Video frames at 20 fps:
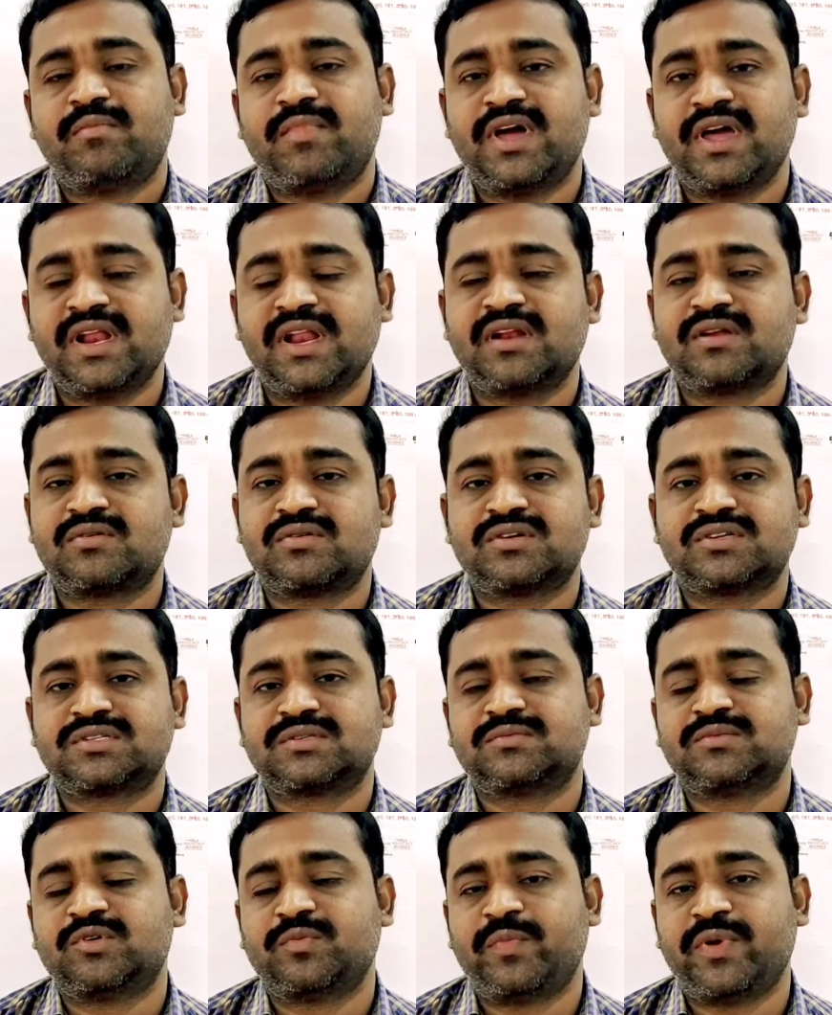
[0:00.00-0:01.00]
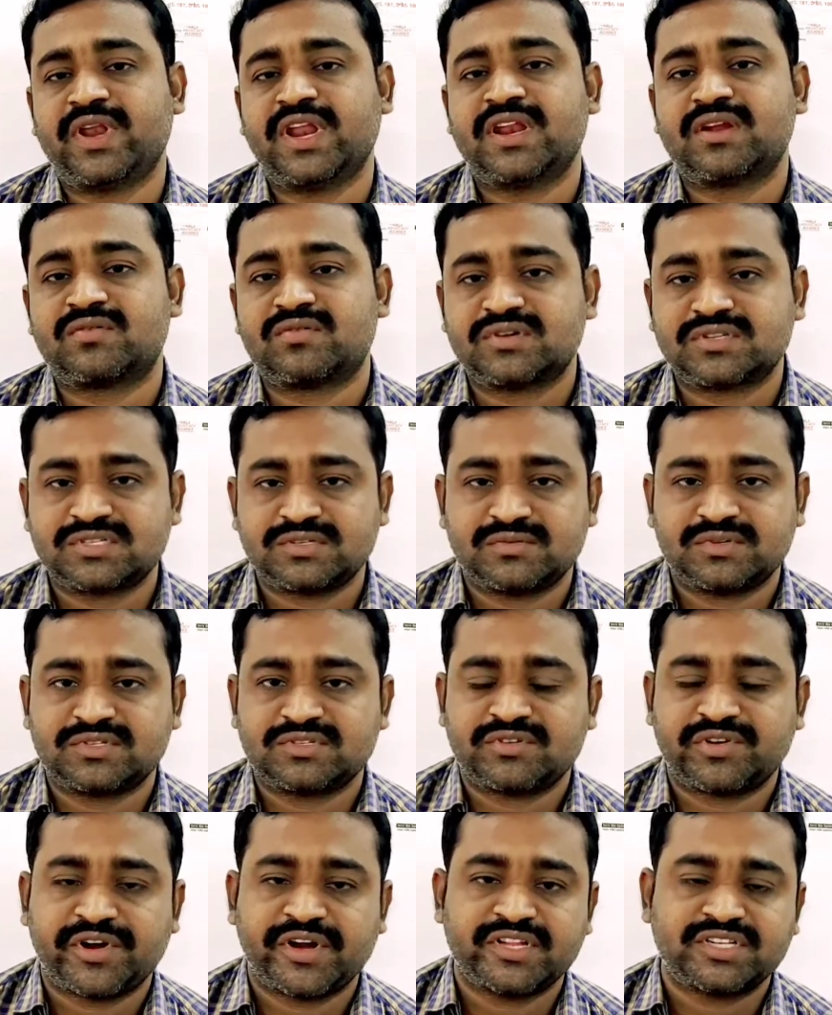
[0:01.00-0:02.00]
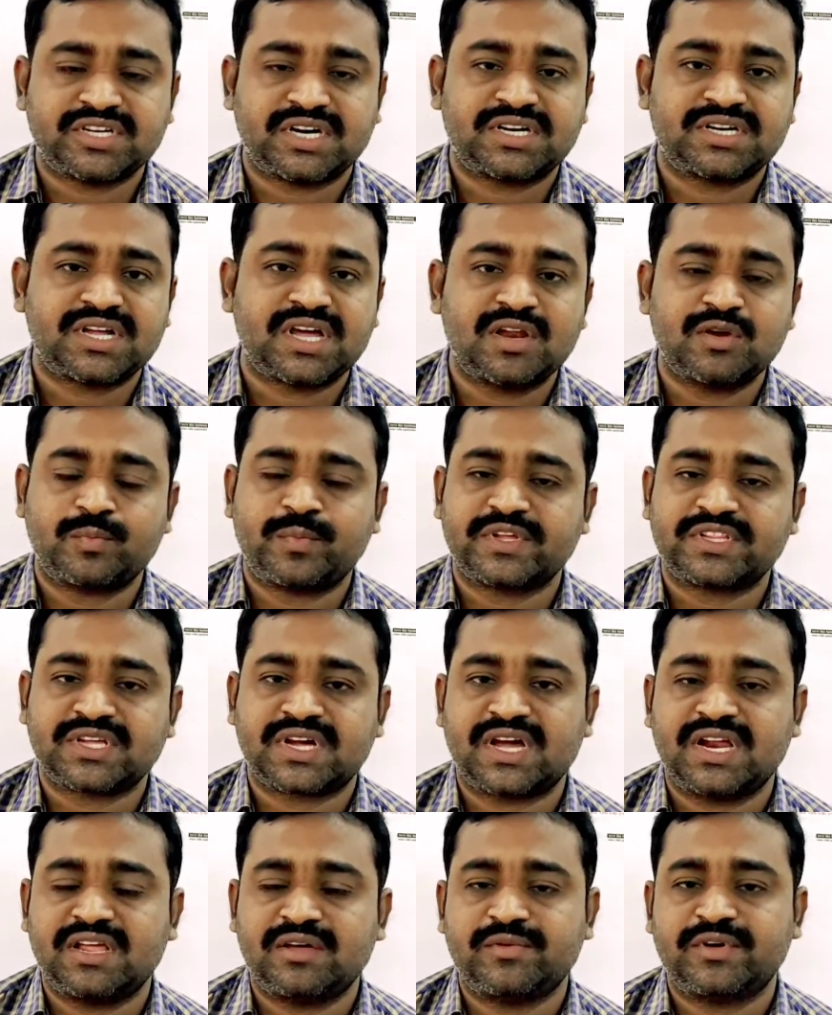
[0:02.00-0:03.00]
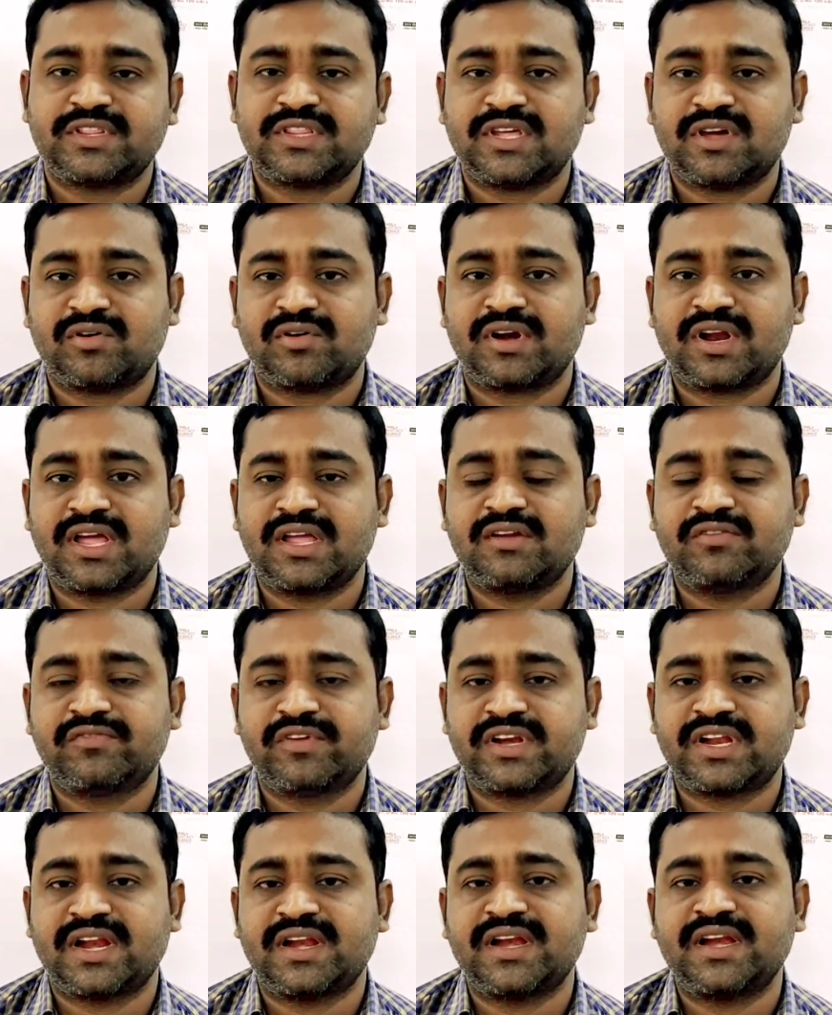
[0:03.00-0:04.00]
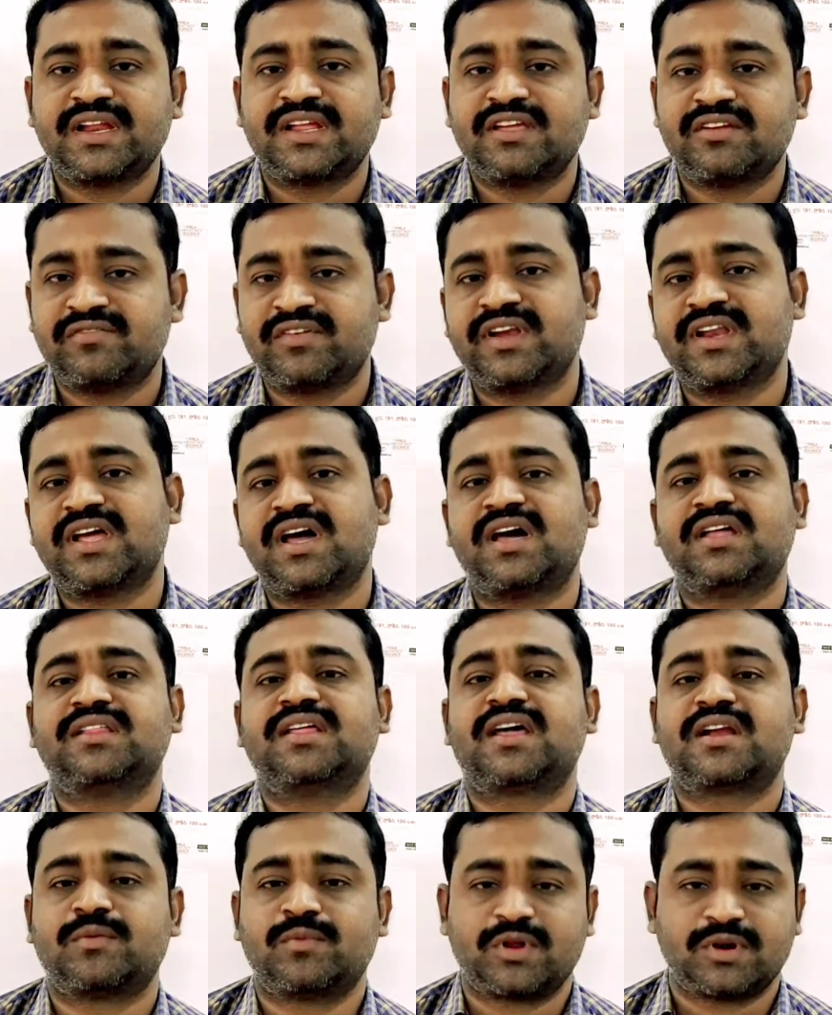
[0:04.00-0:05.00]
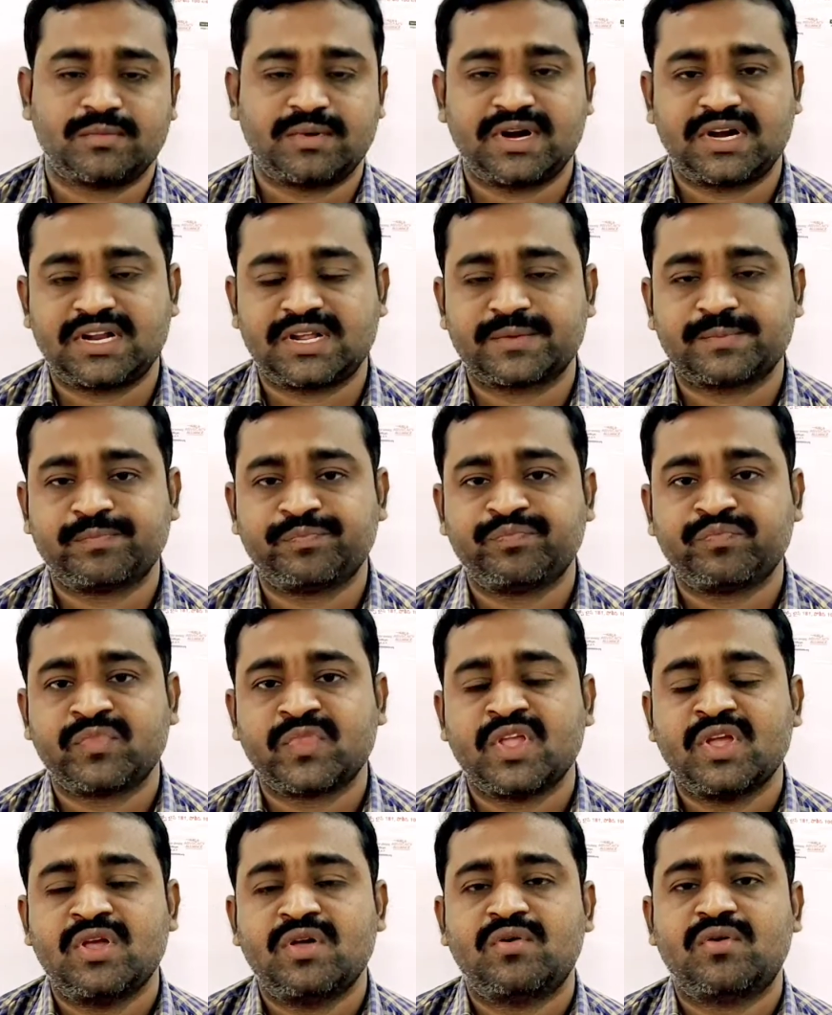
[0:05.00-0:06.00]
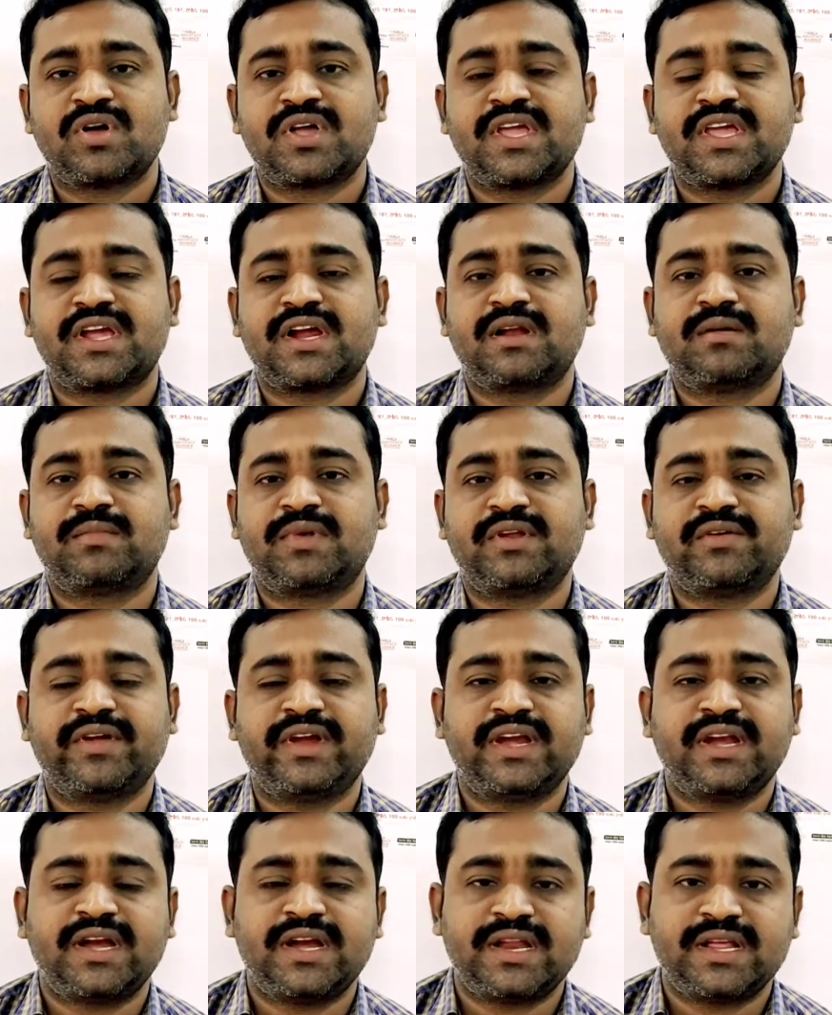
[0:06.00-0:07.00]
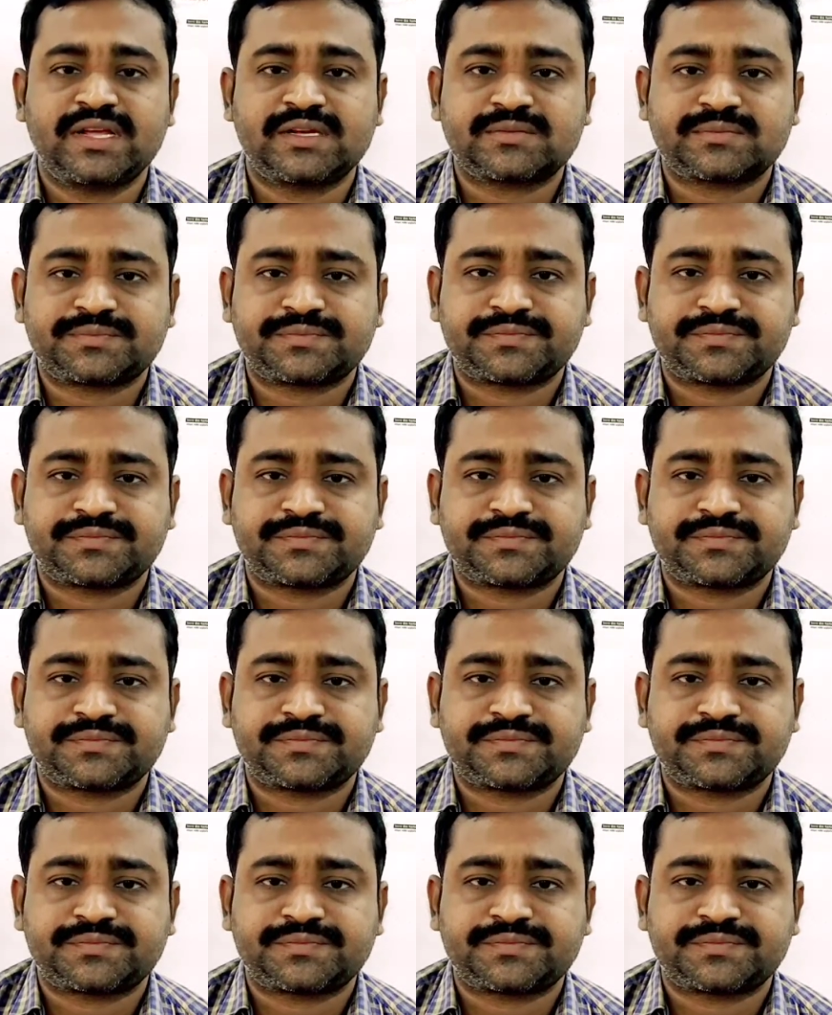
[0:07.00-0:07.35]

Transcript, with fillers: మహిళల కోసము పిల్లల కోసం వస్తున్నటువంటి చట్టాలు పథకాలు ఏవైతే ఉన్నాయో వీటన్నిటికీ ఇవన్నీ ఆధారం అనమాట ఓకే ఇక్కడ మనం ఏంటంటే